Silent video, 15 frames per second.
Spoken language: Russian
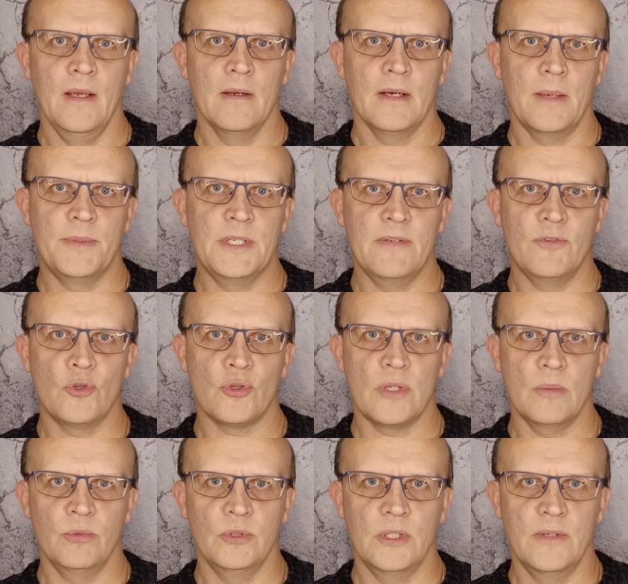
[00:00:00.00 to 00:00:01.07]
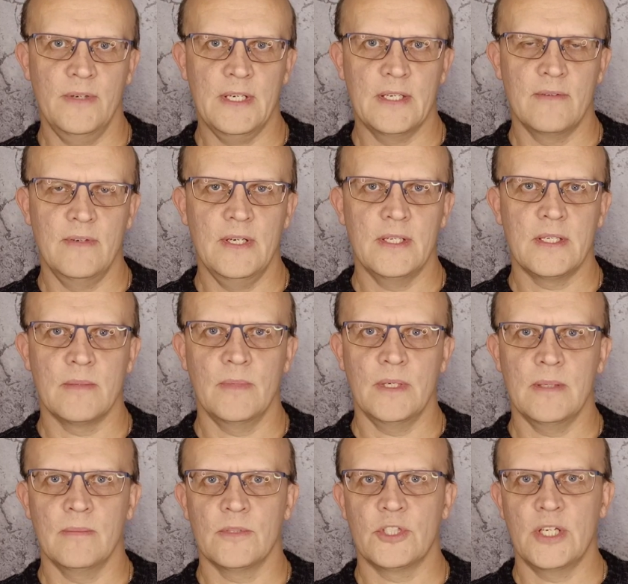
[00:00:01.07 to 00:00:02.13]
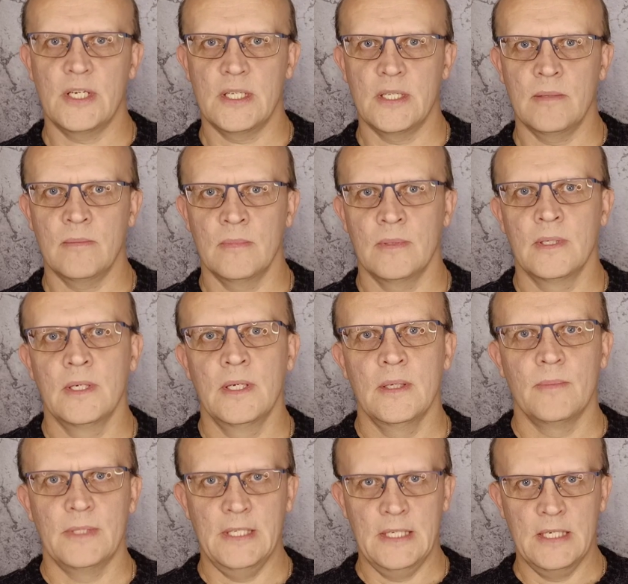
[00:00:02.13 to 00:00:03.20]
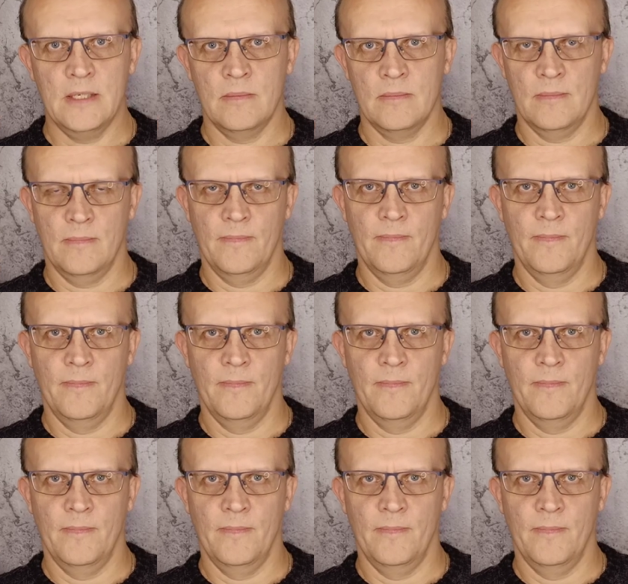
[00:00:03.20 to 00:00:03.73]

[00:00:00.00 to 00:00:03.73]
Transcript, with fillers: Вообще все, что я буду говорить, является моим частным мнением.